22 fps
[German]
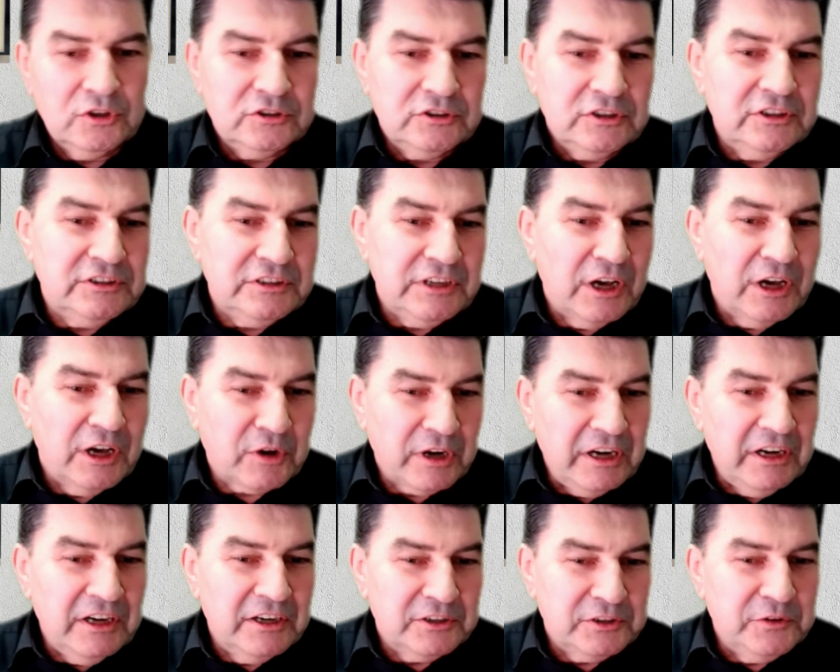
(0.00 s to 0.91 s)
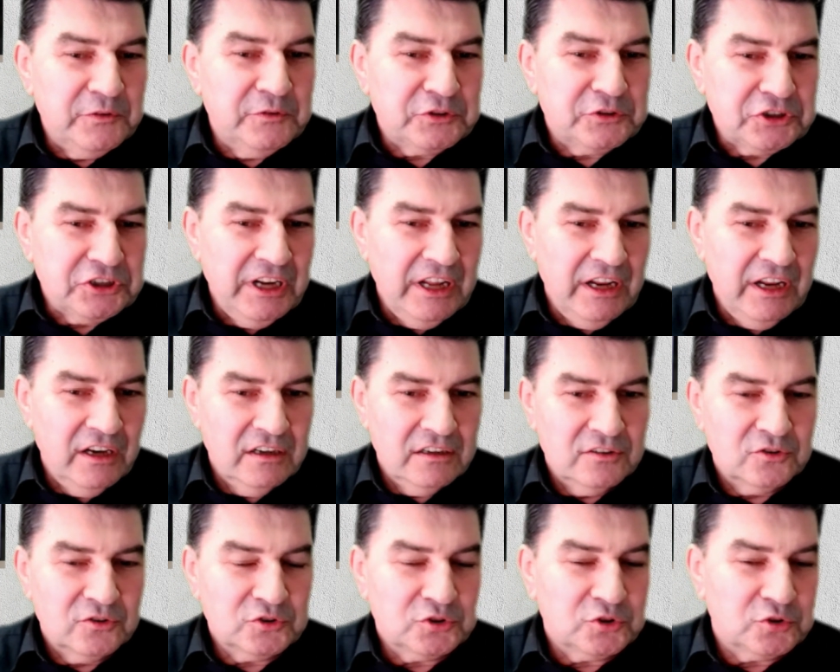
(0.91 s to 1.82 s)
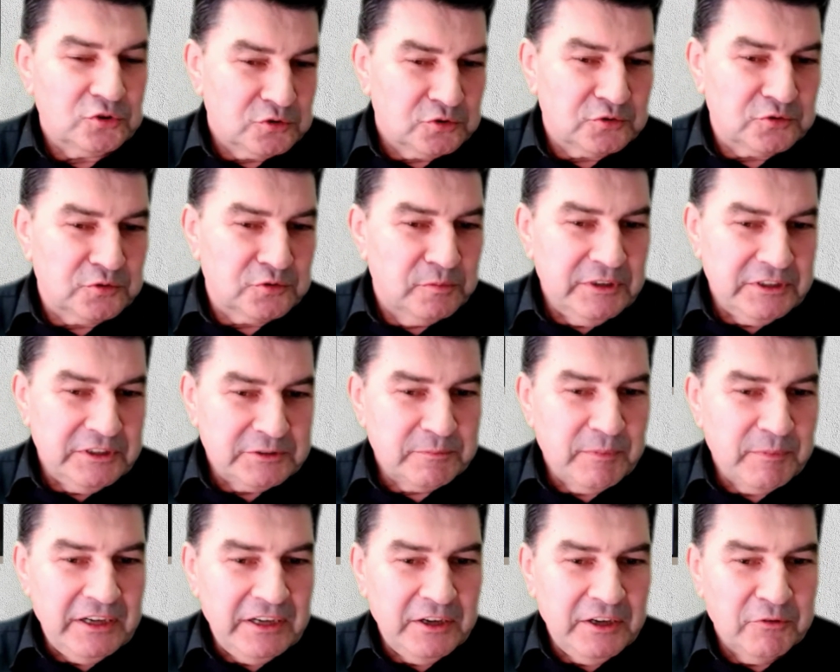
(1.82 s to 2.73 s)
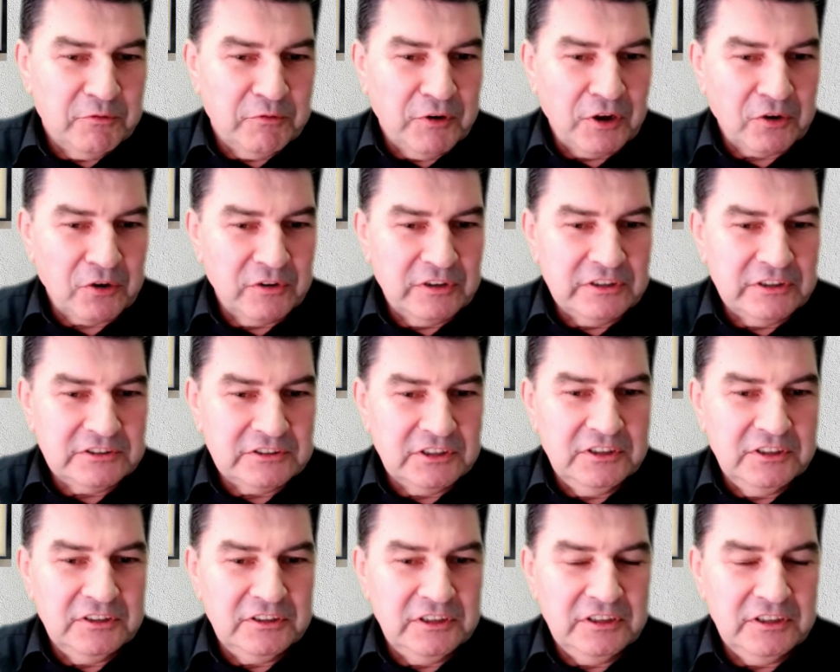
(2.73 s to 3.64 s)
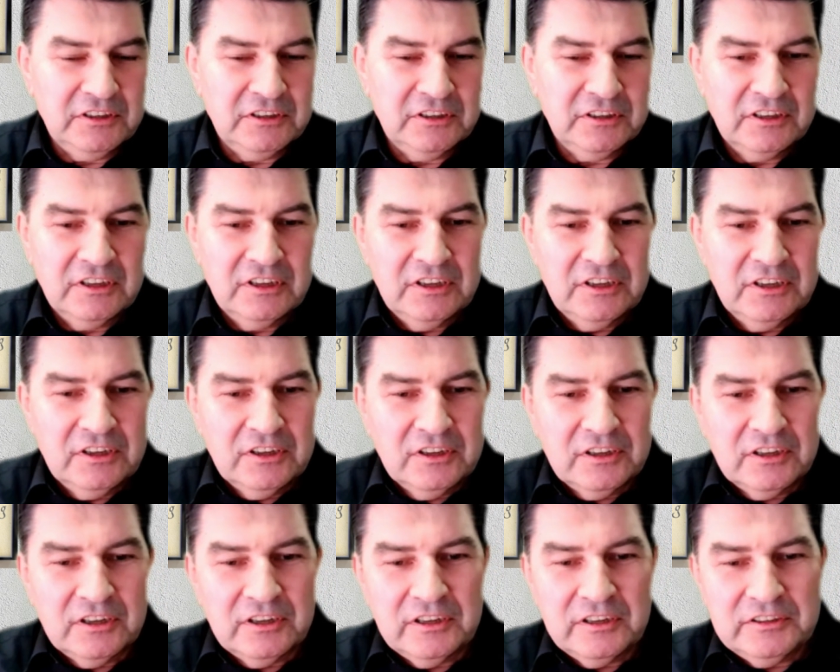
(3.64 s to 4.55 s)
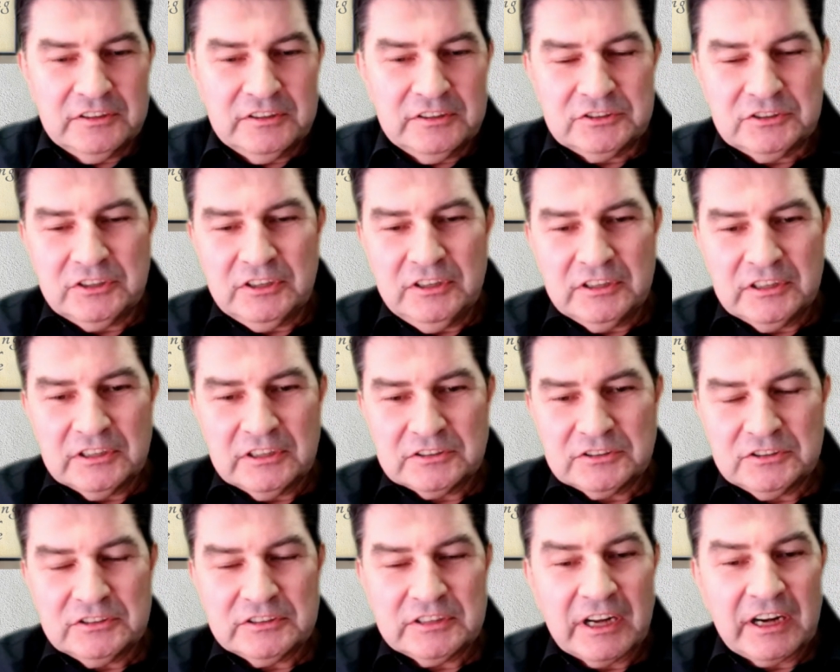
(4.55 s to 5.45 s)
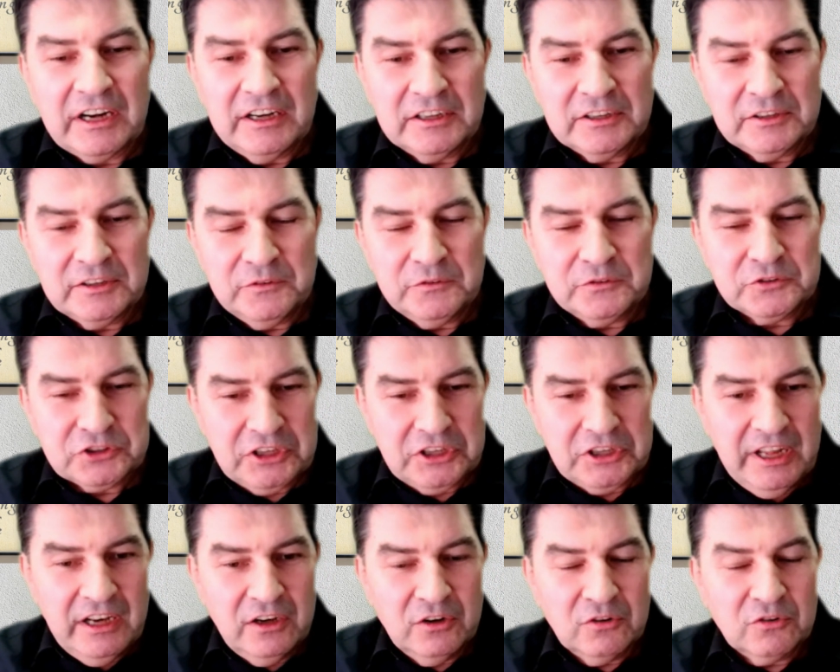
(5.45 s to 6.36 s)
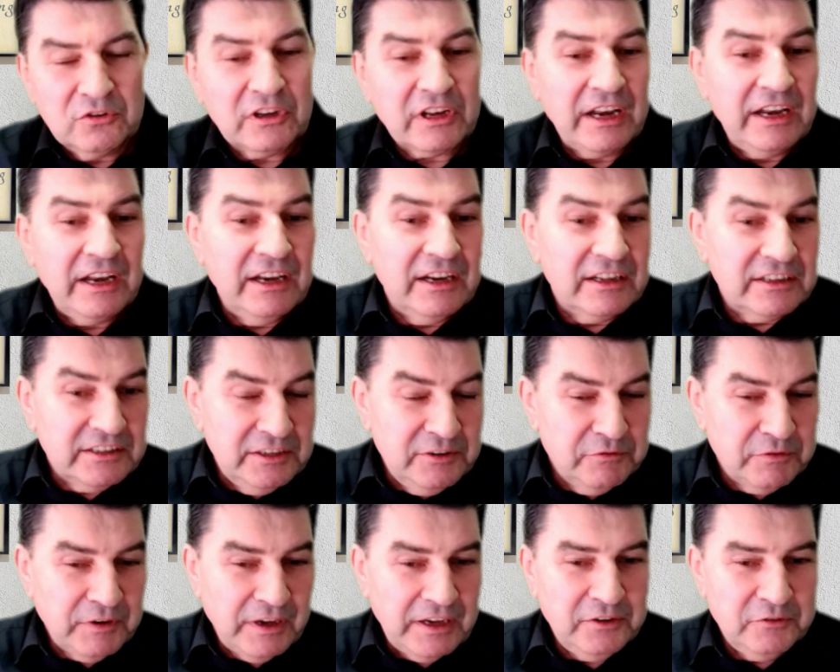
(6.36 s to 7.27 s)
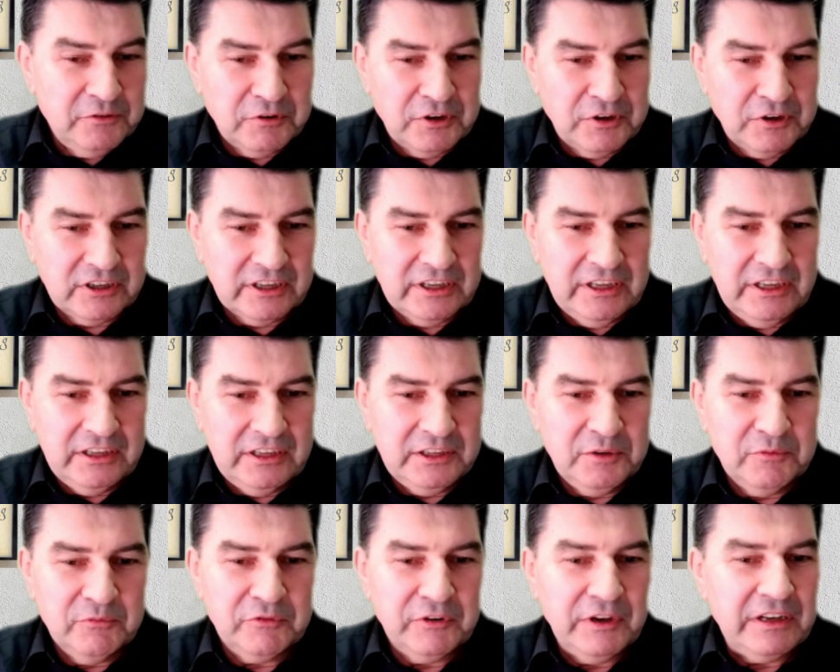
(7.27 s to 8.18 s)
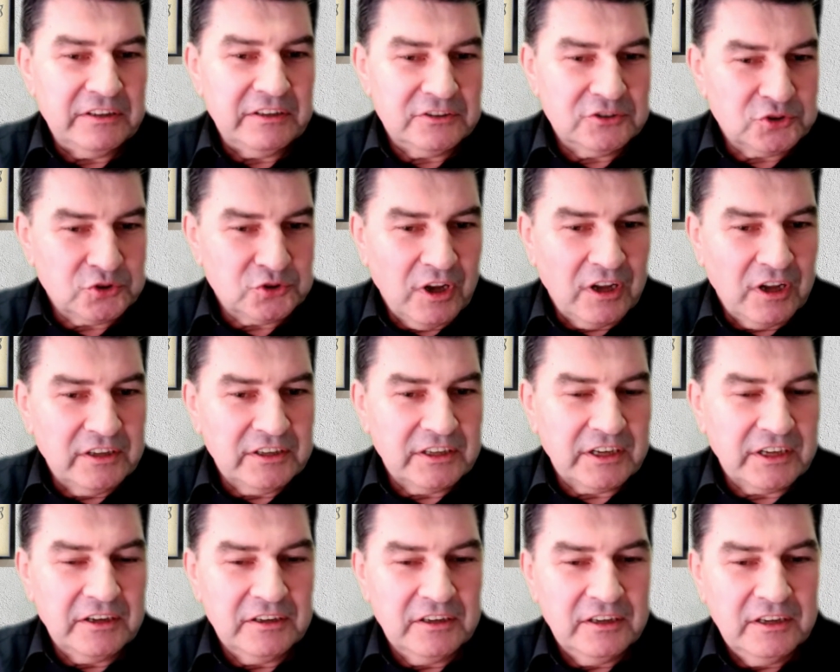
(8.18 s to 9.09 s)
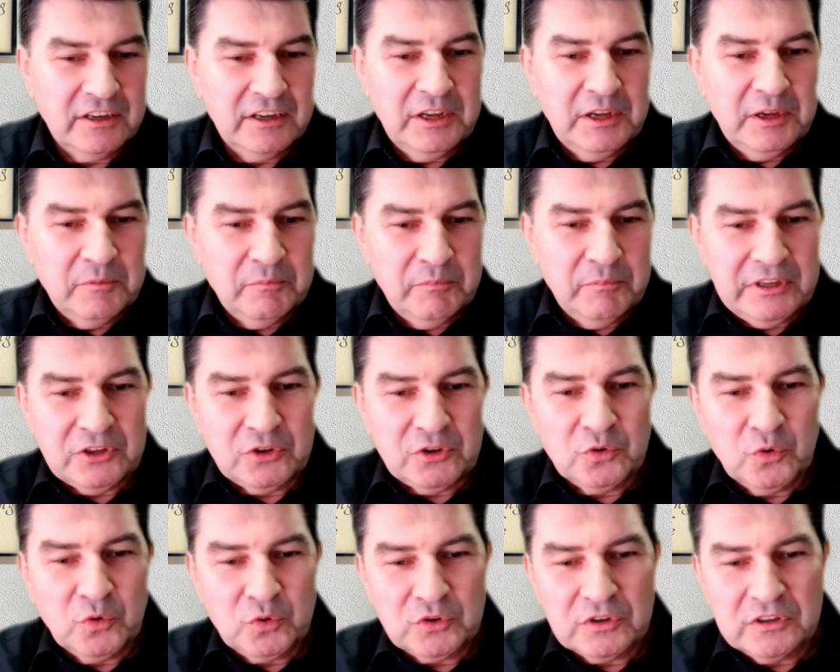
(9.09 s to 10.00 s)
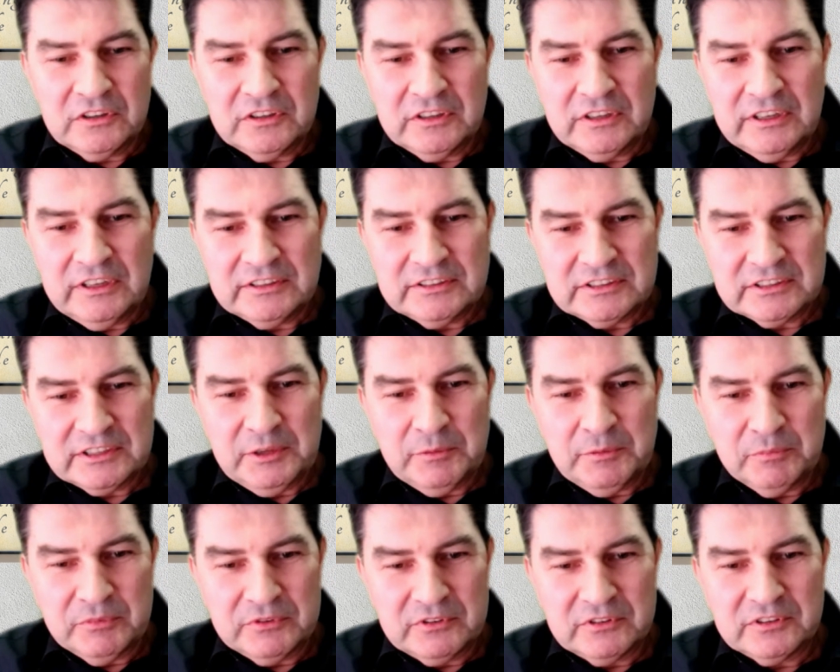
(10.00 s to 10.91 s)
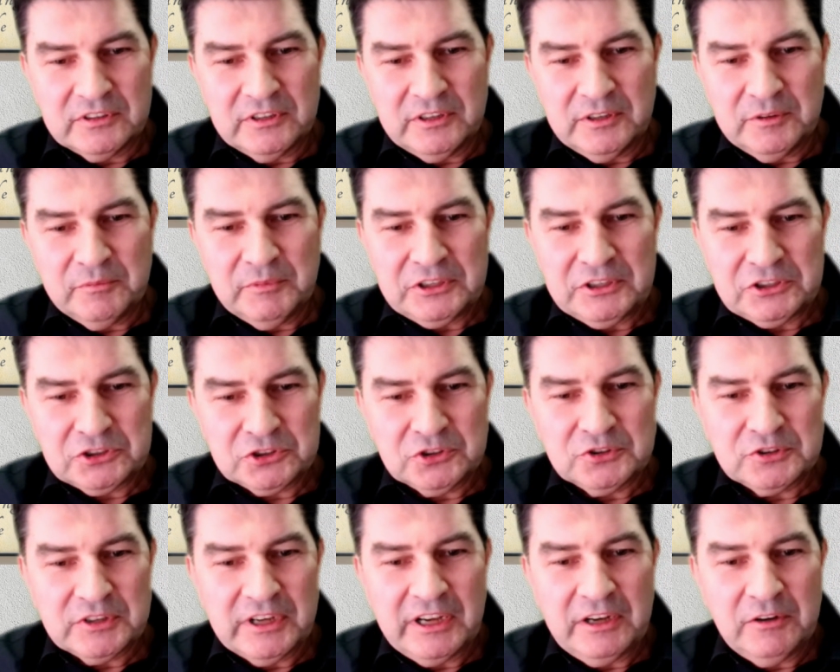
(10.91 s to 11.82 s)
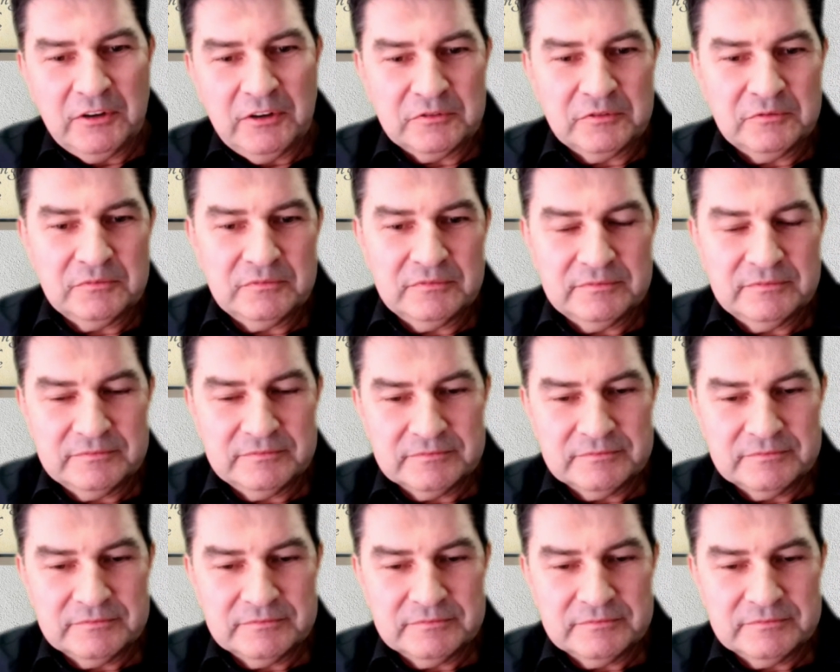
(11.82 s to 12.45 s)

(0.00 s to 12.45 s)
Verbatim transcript: Es ist ja auch relativ schnell. Also zumindest meine Erfahrungen sind die, äh, ist die, dass es relativ schnell und relativ einfach geht im Verhältnis zu anderen Methoden, die es gibt, äh, Menschen zu helfen.